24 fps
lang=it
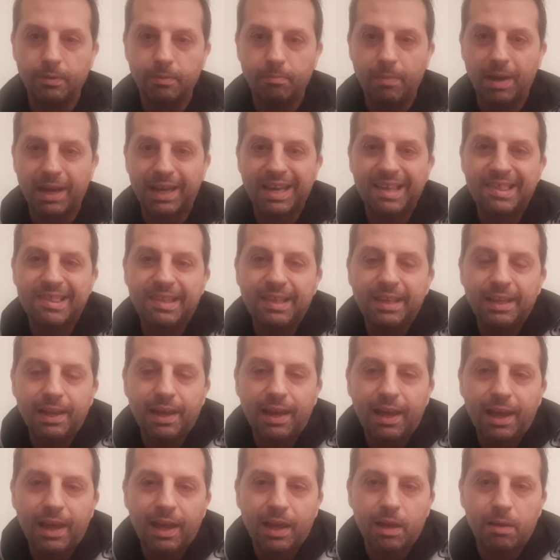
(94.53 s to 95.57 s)
Ma che
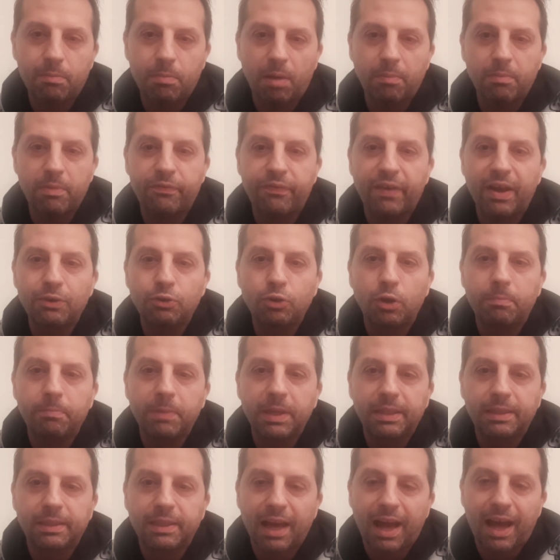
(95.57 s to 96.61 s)
stile è? Ma mi fa
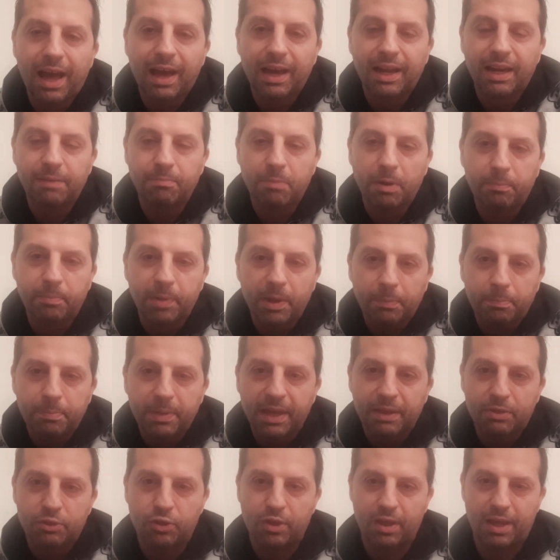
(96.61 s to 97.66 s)
addormentare, ma per
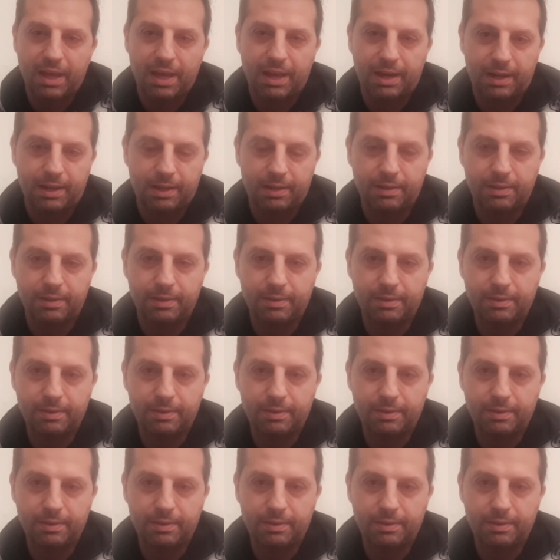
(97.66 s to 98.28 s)
piacere.